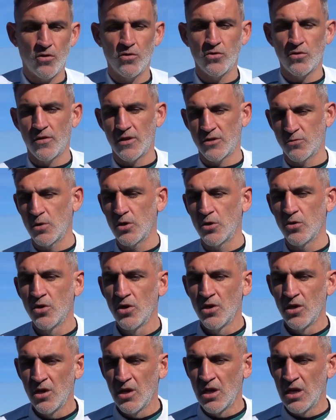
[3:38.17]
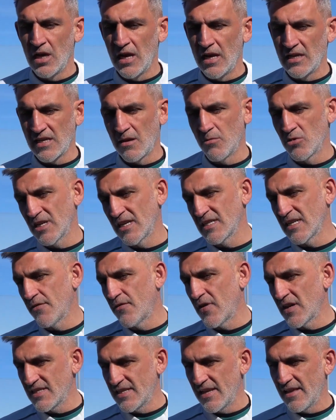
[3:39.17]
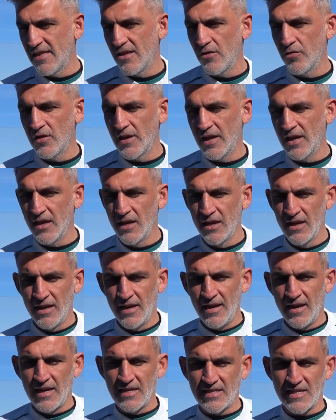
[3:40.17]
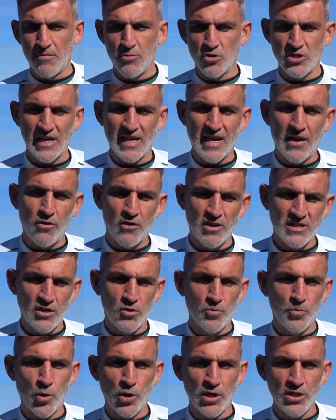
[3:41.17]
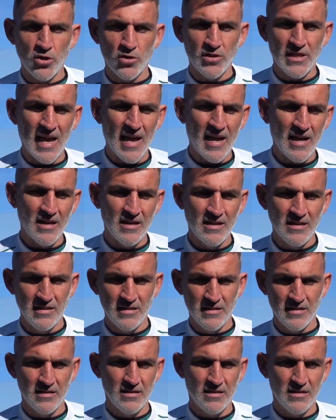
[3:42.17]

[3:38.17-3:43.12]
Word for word: ¿no? Entonces, bueno, Estamos en esa fase donde estamos dejando de ser un poquito tan,